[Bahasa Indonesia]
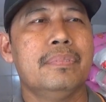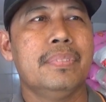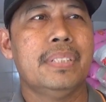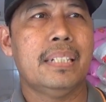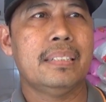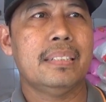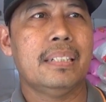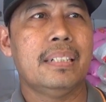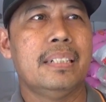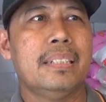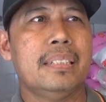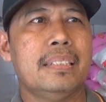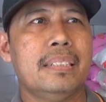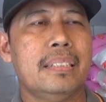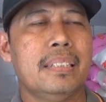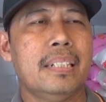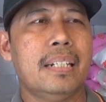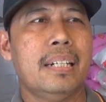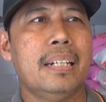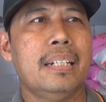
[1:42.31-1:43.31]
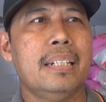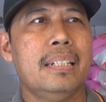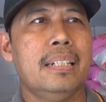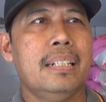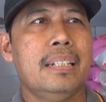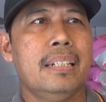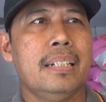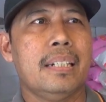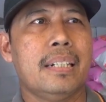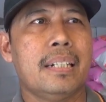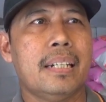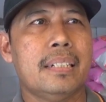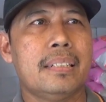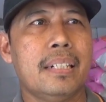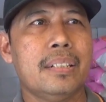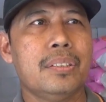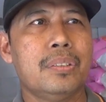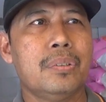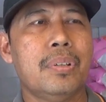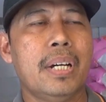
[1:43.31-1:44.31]
Ya, ya.
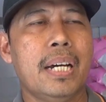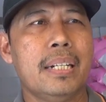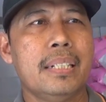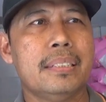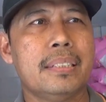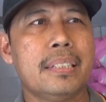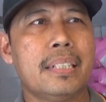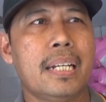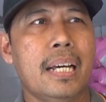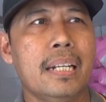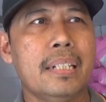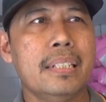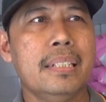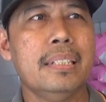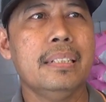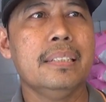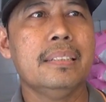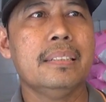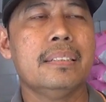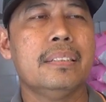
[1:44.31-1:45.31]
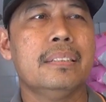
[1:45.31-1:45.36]
Kadang dua hari sekali